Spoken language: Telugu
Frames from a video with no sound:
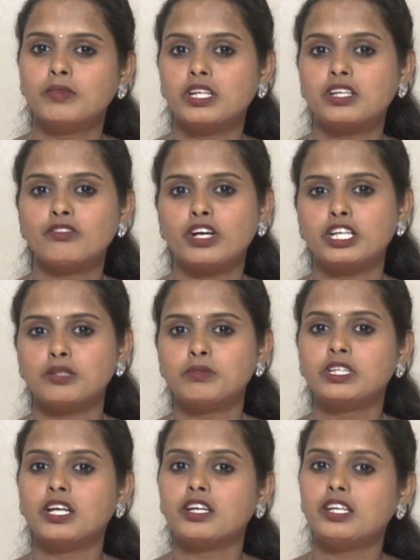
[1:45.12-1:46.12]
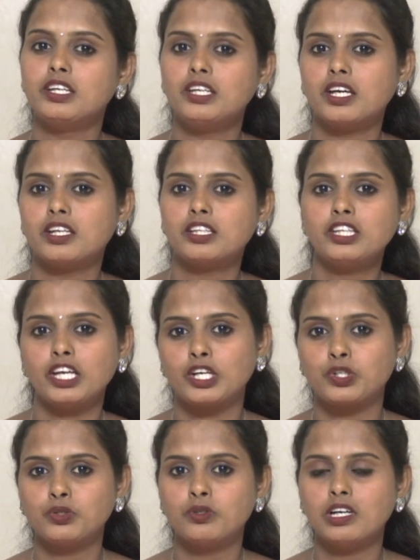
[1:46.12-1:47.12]
మనకి వైటమిన్ ఈ e అనేది
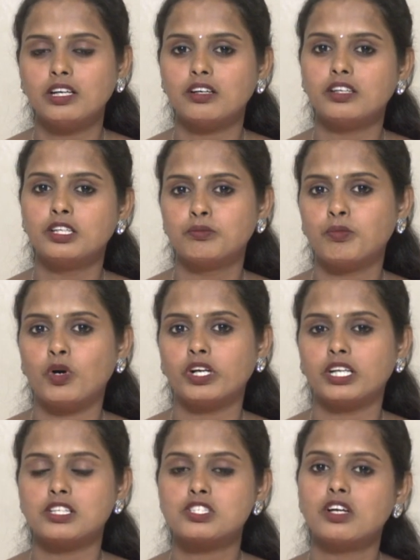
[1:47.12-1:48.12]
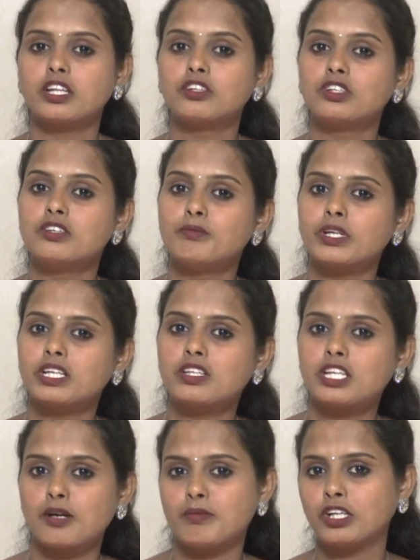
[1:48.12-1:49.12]
ఎక్కువగా ఇంపార్టెంట్ సో అది కూడా
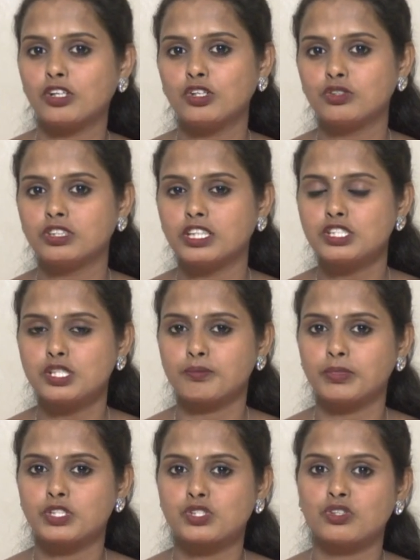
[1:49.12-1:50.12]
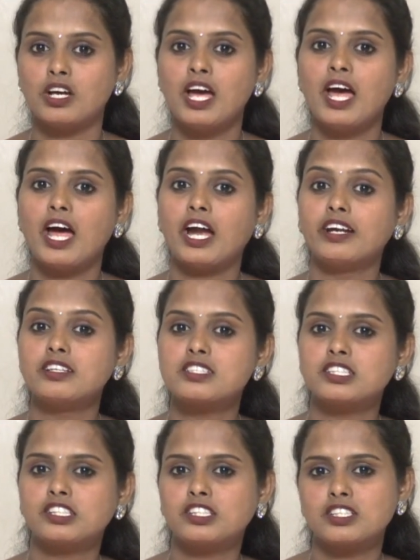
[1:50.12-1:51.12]
మనకి టమాటోలో ఉందని చెప్పచ్చు అండ్
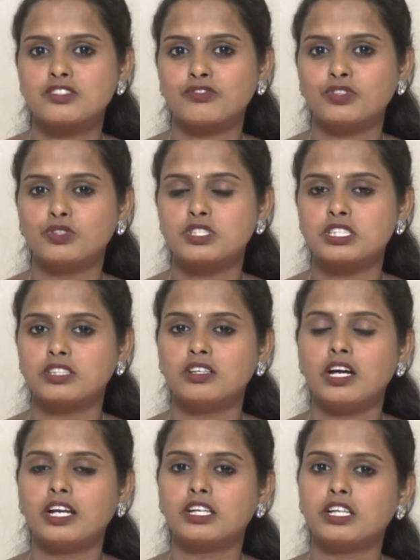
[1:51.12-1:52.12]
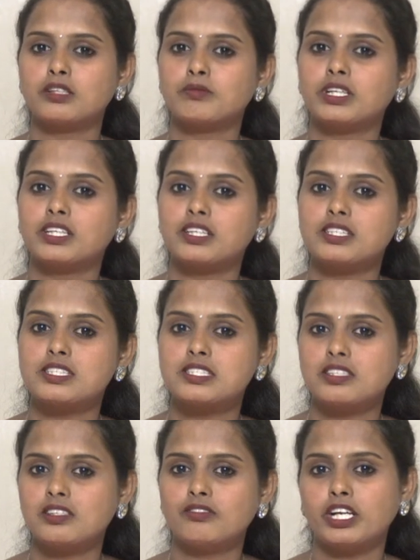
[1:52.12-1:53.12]
సిట్రస్ ఫ్రూట్స్ అంటే లైక్ మనకి
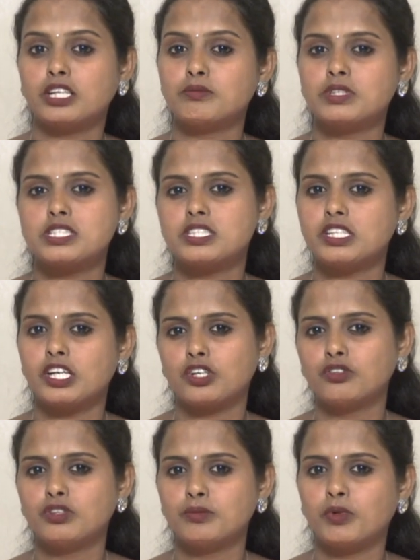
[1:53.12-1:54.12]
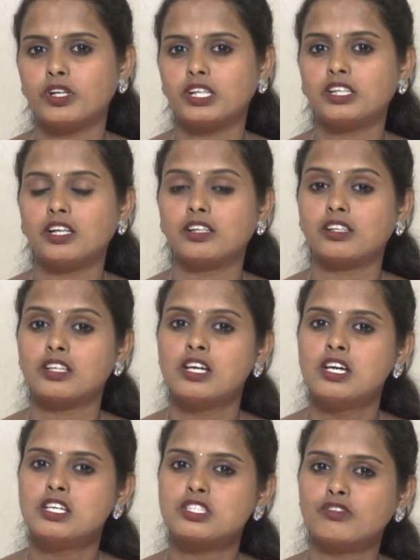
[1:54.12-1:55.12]
సి వైటమిన్ సి ఎక్కువ ఇంపార్టెంట్ అంటారు
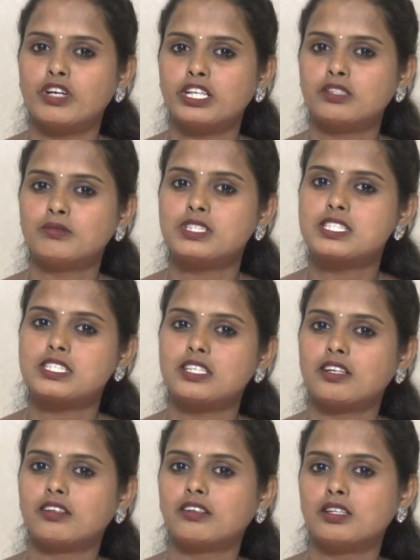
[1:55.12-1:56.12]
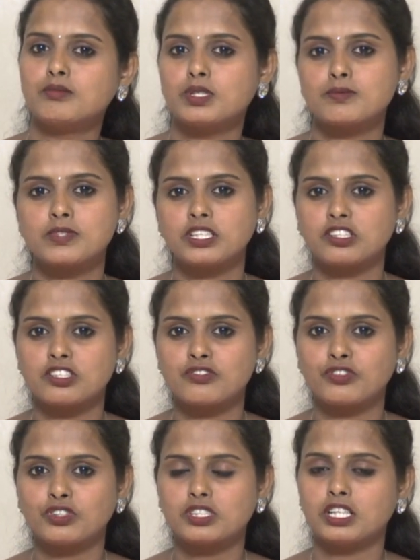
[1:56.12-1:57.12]
సో వైటమిన్ సి అనగానే మనం
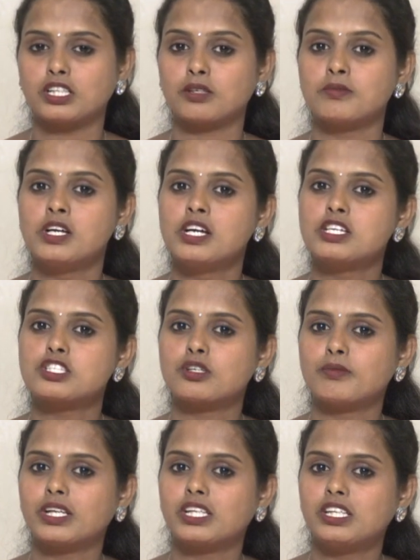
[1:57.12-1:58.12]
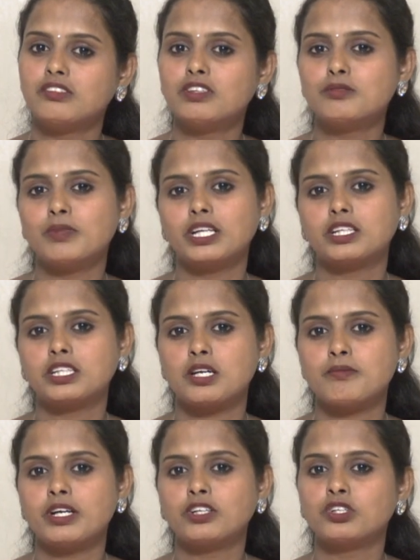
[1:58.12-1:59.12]
సిట్రస్ ఫ్రూట్స్ అంటాం సో మనకి ఈవెన్ మనకి
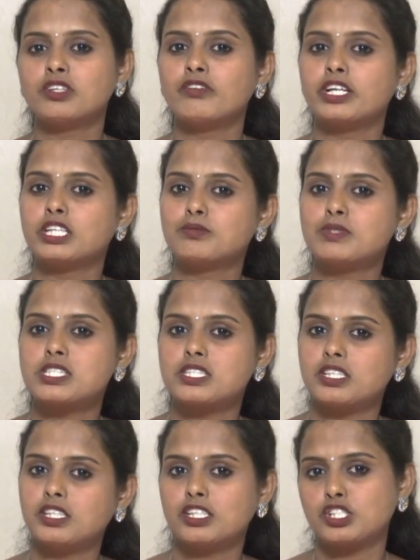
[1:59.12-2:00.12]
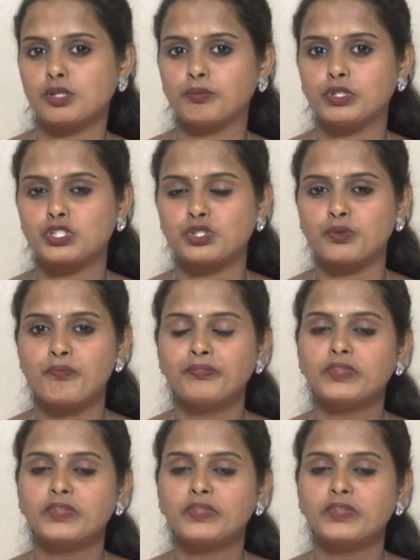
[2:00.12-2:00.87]
టమాటో కూడా వైటమిన్ సి అని చెప్పచ్చు